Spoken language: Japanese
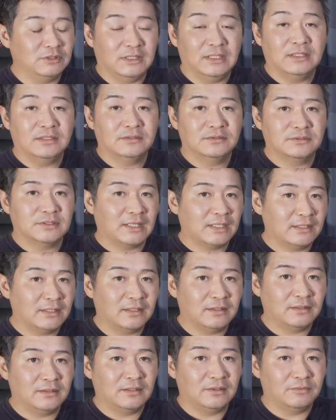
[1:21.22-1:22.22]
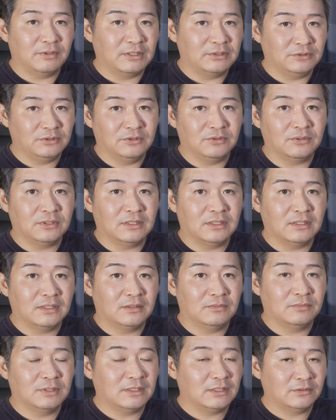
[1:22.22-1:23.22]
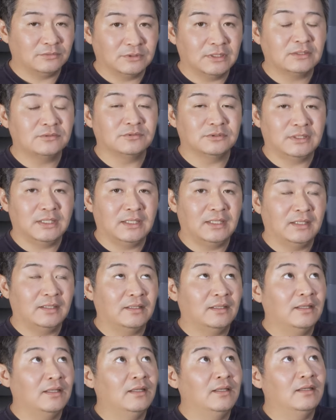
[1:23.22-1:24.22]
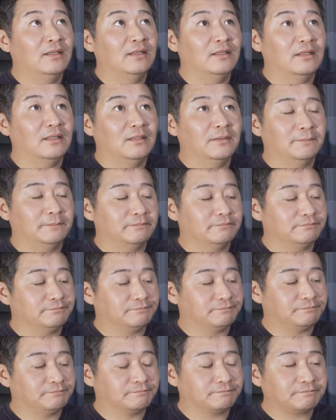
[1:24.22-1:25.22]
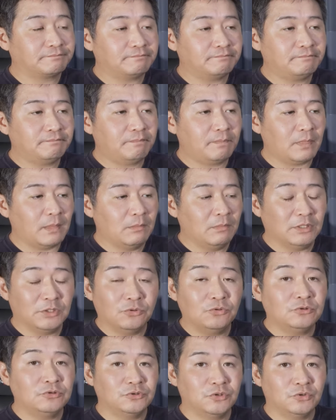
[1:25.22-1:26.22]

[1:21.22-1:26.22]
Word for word: にね使い勝手悪いとか全くなくて、えーまあ、特